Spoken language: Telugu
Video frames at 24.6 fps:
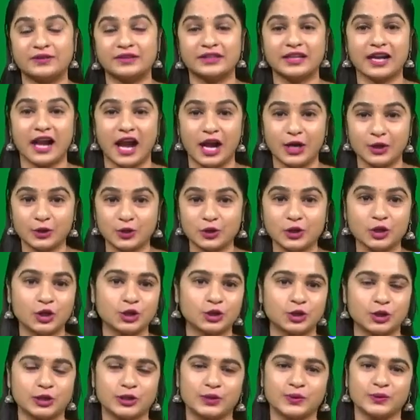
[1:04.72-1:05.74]
ఐదు వందల అడుగుల
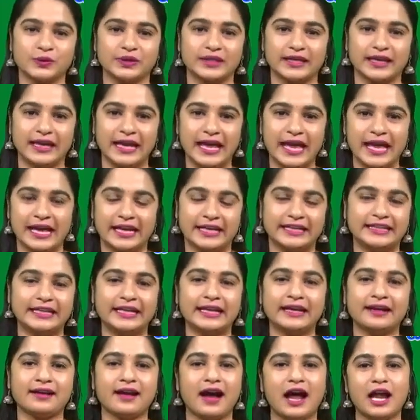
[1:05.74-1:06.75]
ఎత్తులో ఉంది
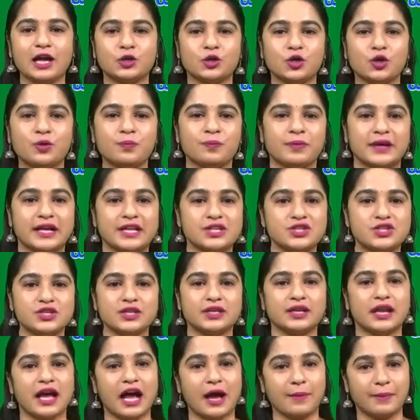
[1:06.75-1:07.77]
ఇది కాల్టోప్
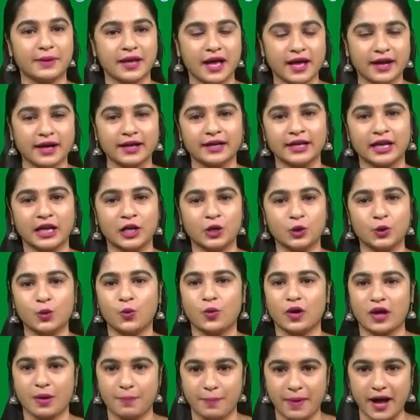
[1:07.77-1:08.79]
ఖజీర్ అభయారణ్యంలో
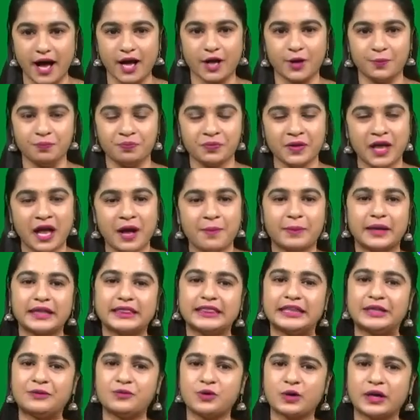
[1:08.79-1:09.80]
ఒక భాగం
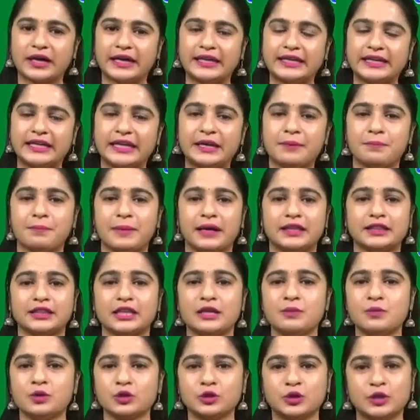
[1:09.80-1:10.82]
ప్రతి ఒక్కరిని
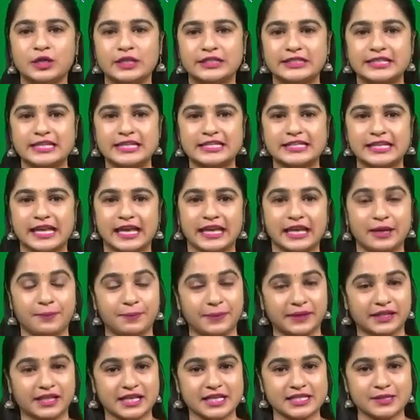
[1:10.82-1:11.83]
మంత్రముగ్ధులు చేసే ఈ
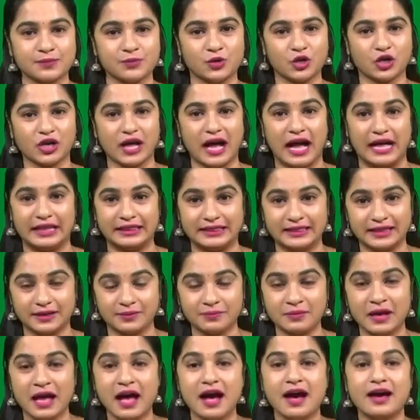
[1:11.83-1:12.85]
ప్రదేశం యొక్క
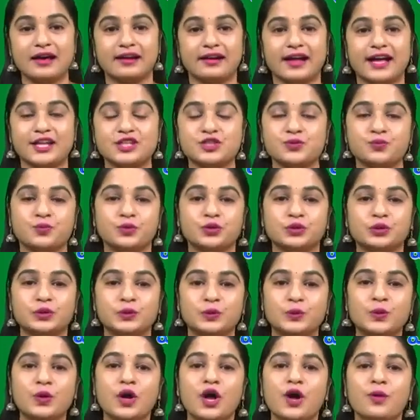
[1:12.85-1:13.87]
అందం
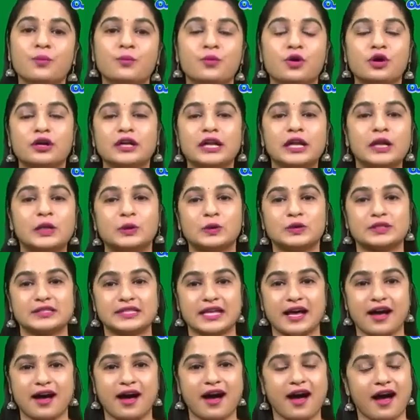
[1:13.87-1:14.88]
రాజ్పూత్లు మొఘలతో
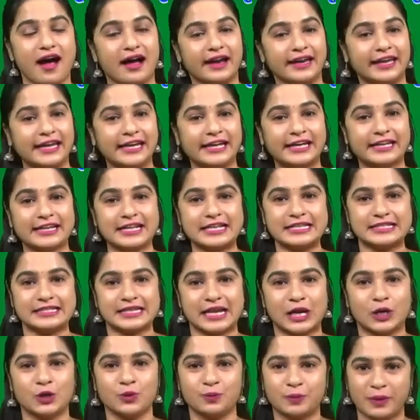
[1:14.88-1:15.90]
సహా అనేక
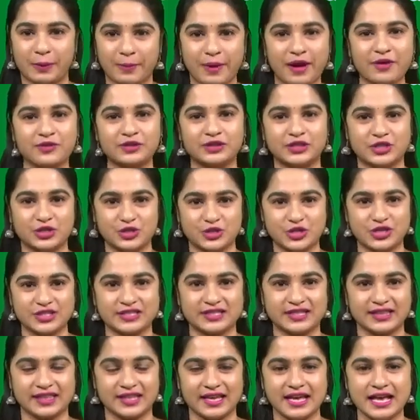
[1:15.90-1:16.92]
రాష్ట్రాలను ప్రభావితం
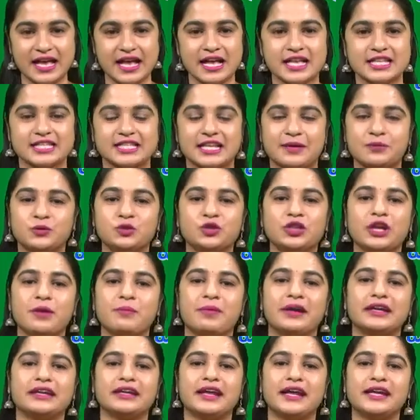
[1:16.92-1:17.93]
చేసింది సముద్ర
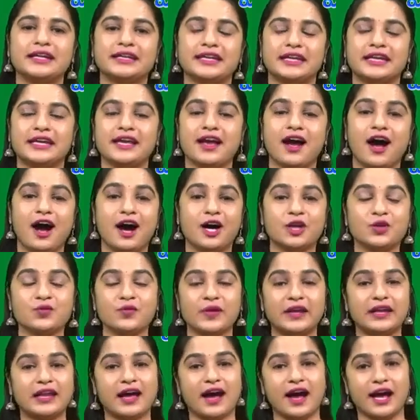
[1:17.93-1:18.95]
మట్టానికి ఆరు
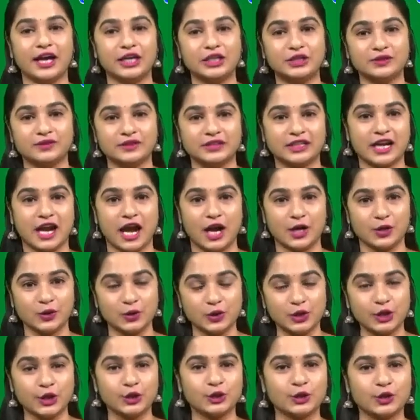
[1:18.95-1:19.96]
వేల ఐదు వందల
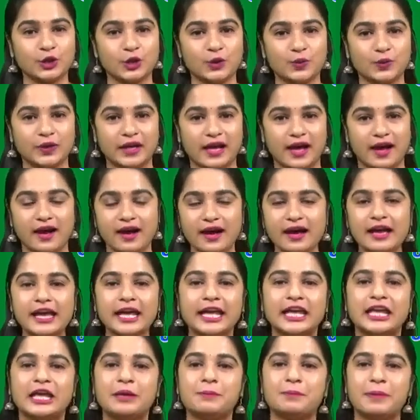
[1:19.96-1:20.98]
అడుగుల ఎత్తులో ఉన్న
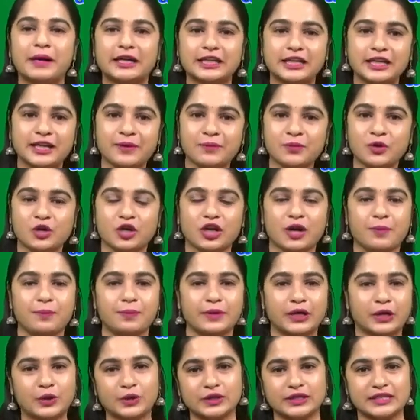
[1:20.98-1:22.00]
ఈ పట్టణం యొక్క
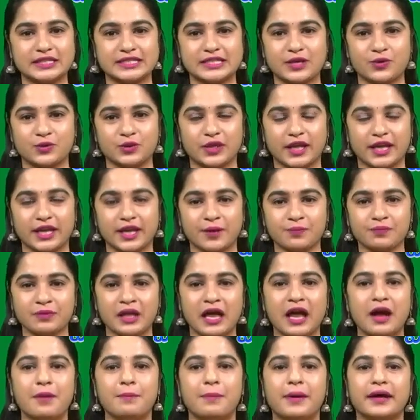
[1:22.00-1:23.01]
ప్రకృతి సౌందర్యం
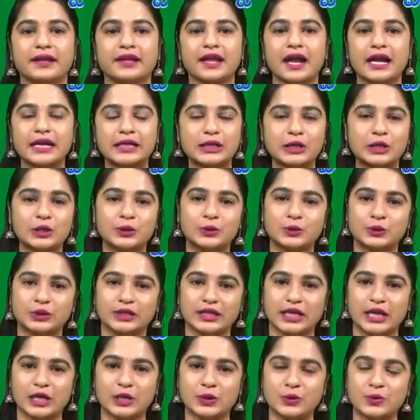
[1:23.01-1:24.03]
పర్యాటకుల
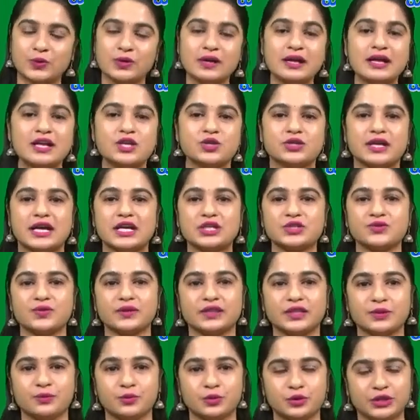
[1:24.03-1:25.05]
హృదయంలో
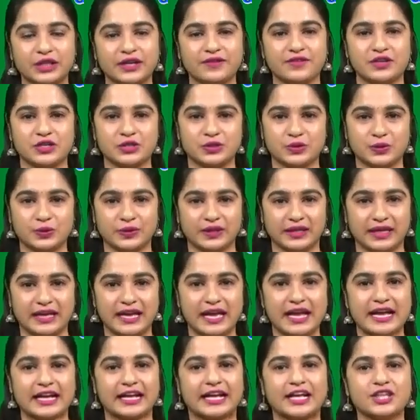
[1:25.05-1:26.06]
శాశ్వత ముద్ర వేస్తుంది
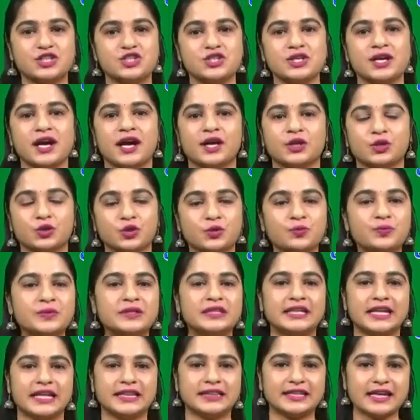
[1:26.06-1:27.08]
ఖజ్యార్
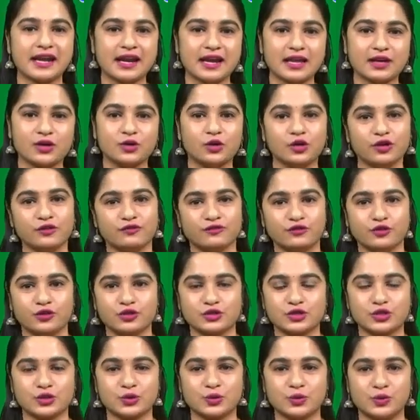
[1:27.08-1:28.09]
తొమ్మిది రంధ్రాల గోల్ఫ్
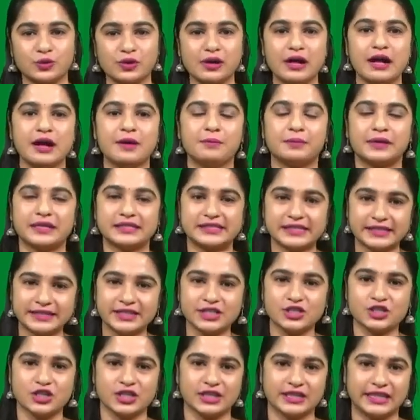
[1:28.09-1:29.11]
కోర్సుకు
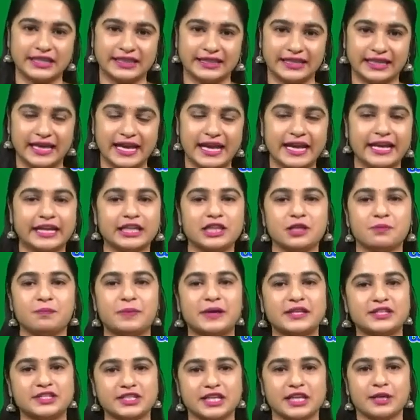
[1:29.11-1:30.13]
ప్రసిద్ధి చెందింది ఇది
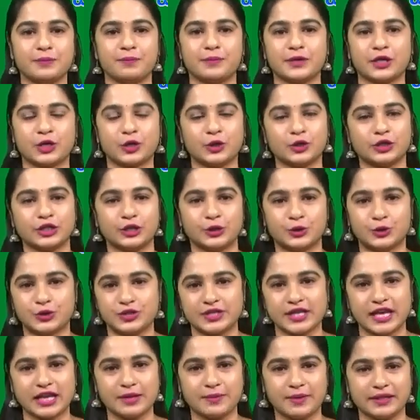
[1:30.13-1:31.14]
పచ్చని ప్రకృతి
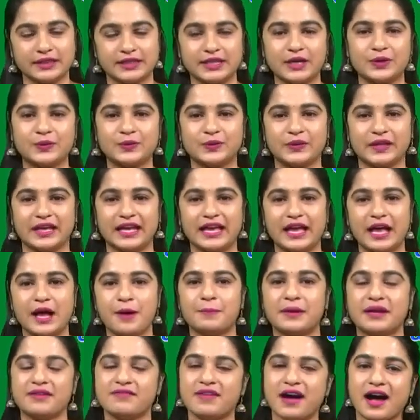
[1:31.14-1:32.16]
దృశ్యాల మధ్య ఉంది
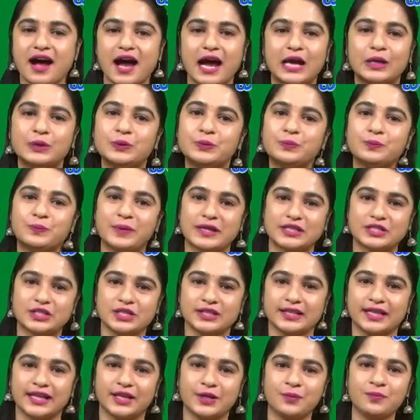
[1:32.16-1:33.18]
ప్రవాహాలు
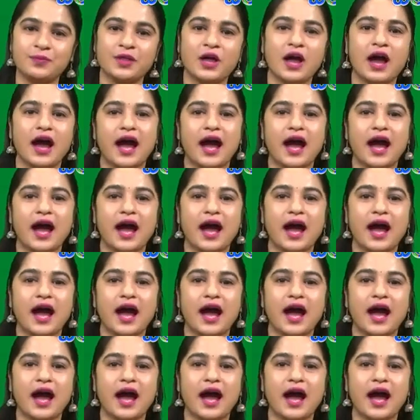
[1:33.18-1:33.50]
పచ్చదనం